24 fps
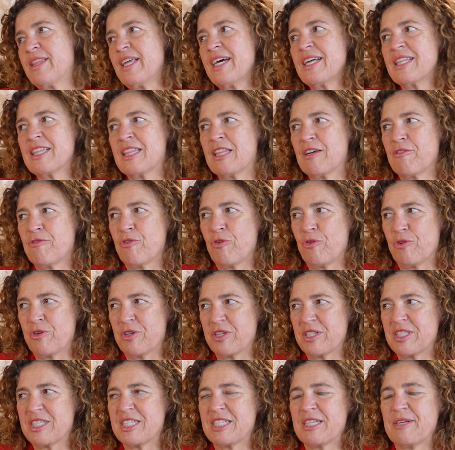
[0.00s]
tanta esatto.
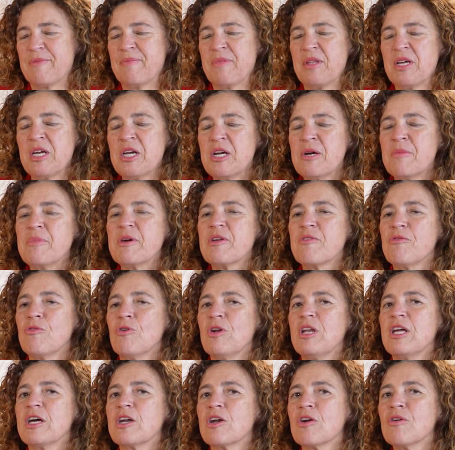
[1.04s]
forza per mm.
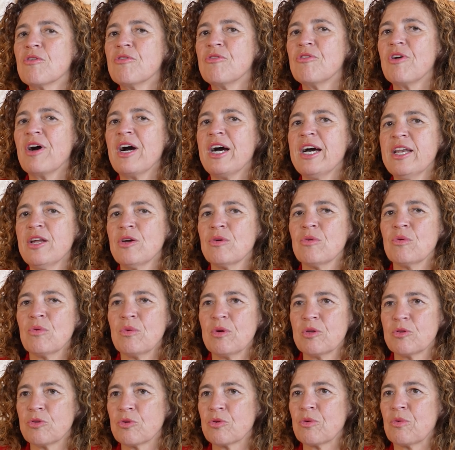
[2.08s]
volerlo fare, con
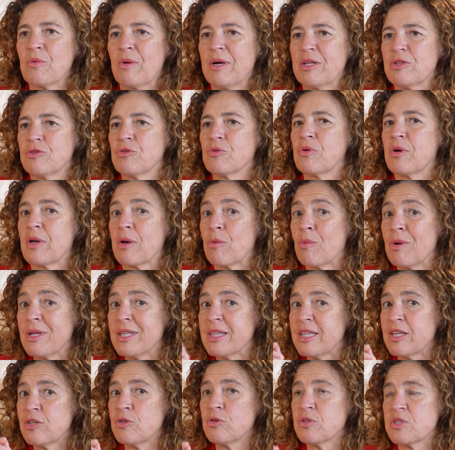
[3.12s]
quanto, quanto,
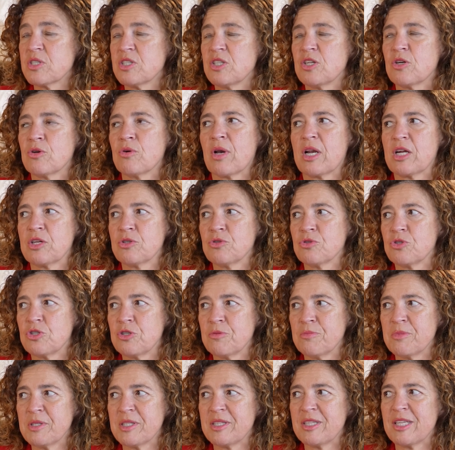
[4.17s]
quanta dose di coraggio ci
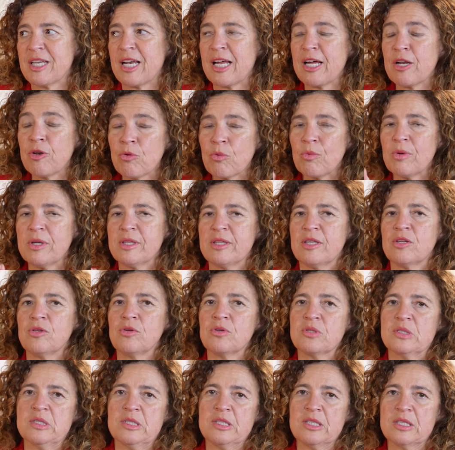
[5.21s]
metteranno, quanta
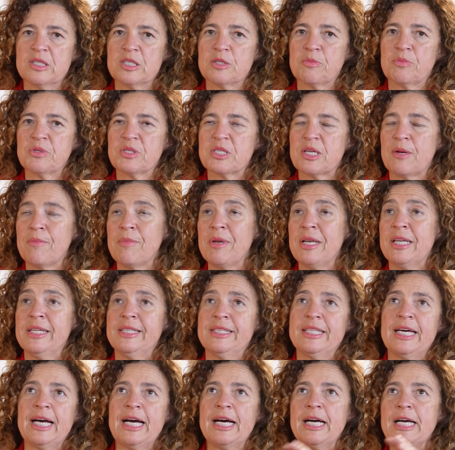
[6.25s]
dose di
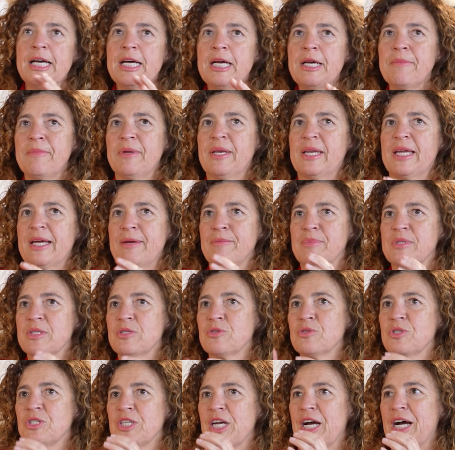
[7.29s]
responsabilità, perché
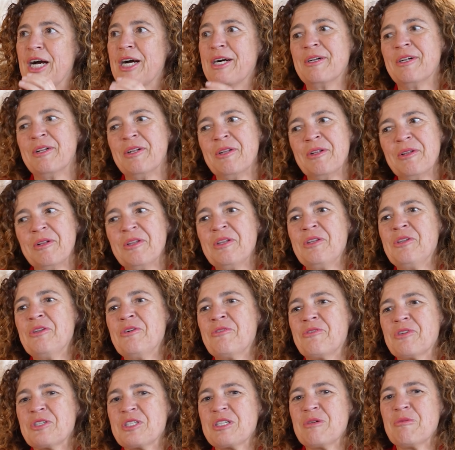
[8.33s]
bisogna, noi
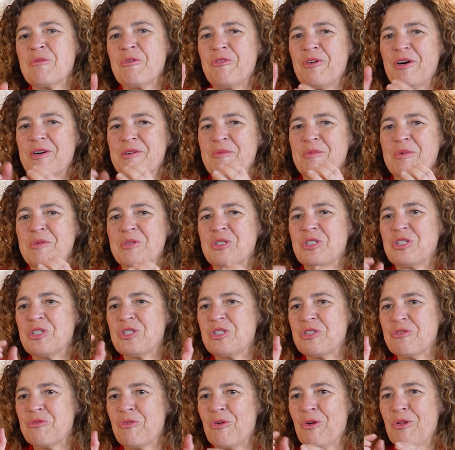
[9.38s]
facciamo farmaci,
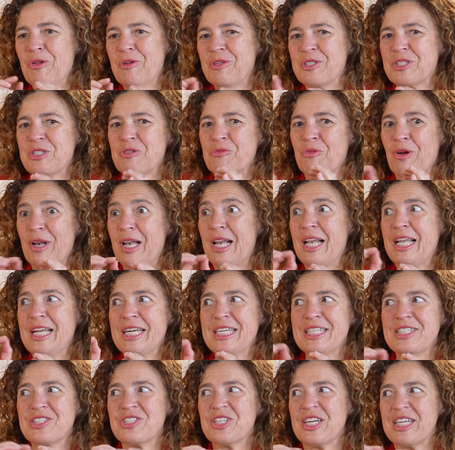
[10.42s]
ci, vuole, ci vuole la
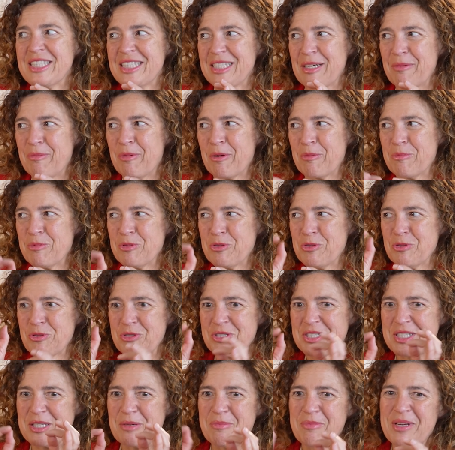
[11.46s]
ricetta proprio
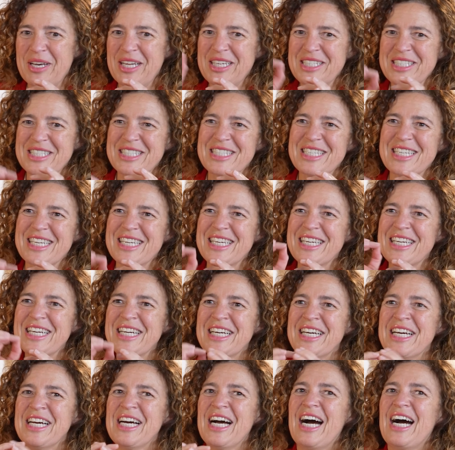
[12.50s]
giusta certo. per essere
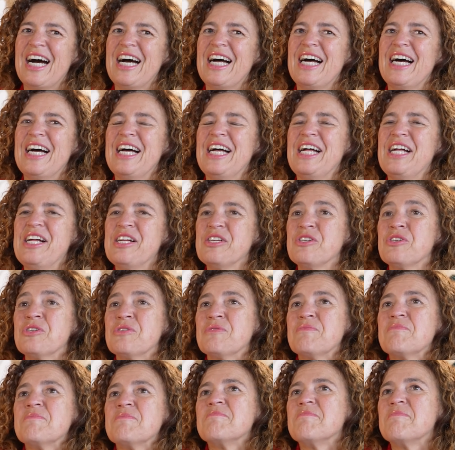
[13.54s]
eh,
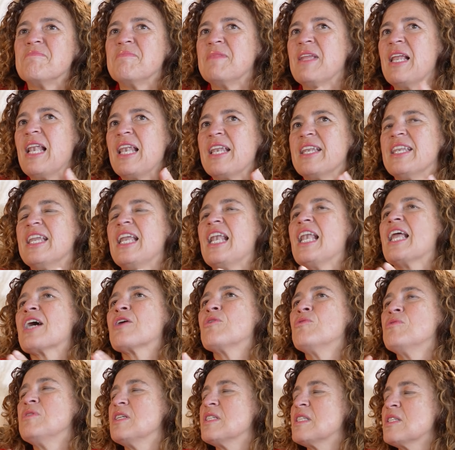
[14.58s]
nel, nella
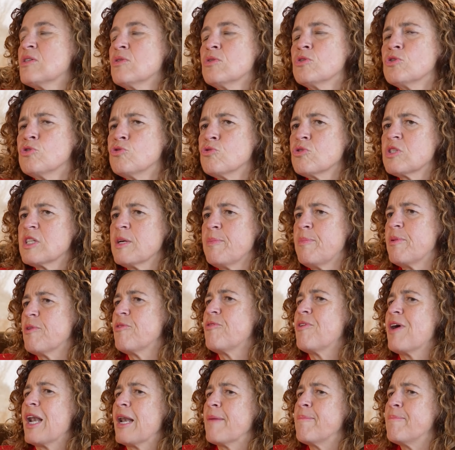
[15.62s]
condizione giusta per
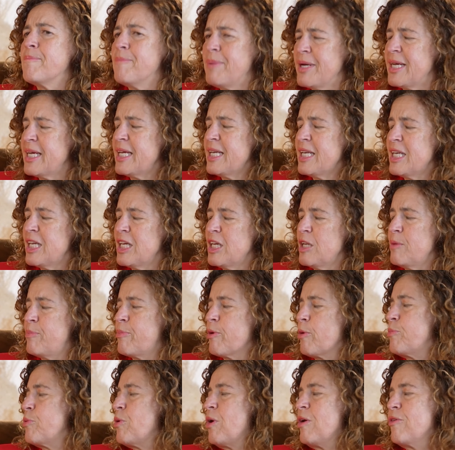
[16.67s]
fare bene il
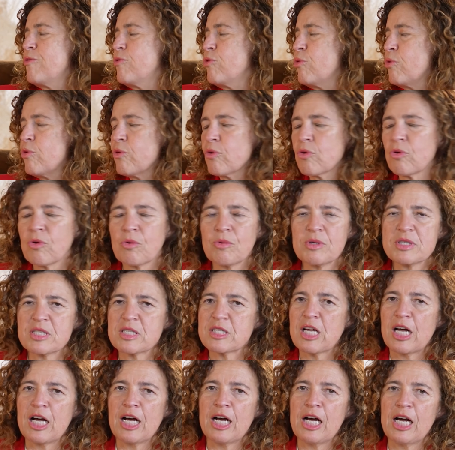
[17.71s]
proprio lavoro,
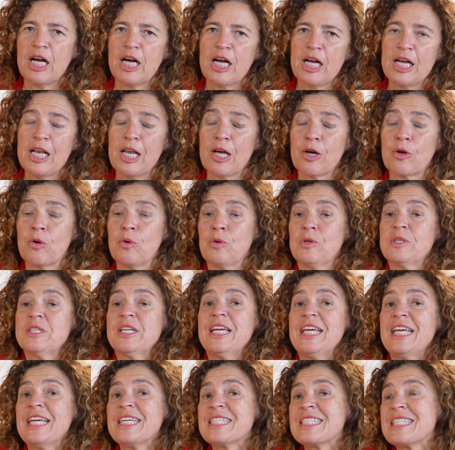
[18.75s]
questa è la cosa.
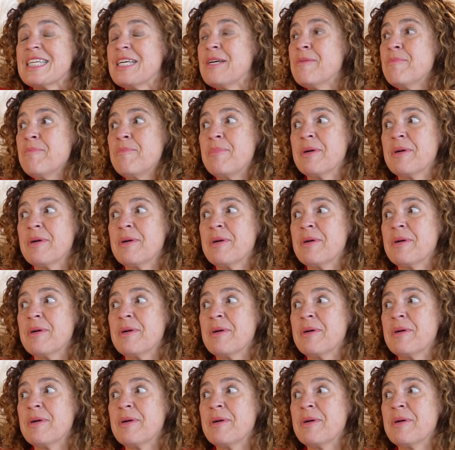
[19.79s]
Senti, quante, sempre...